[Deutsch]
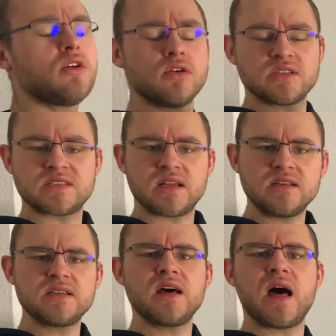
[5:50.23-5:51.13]

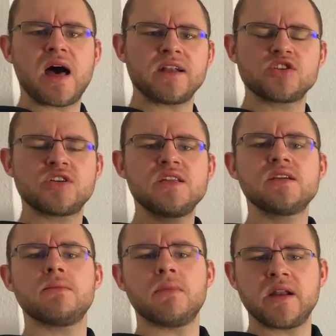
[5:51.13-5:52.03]
konstanter Anstieg
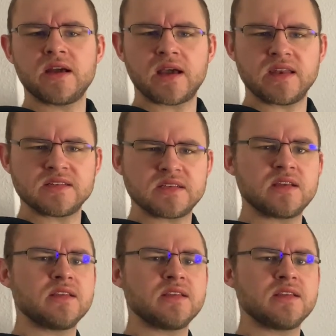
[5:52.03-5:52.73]
meiner Rente.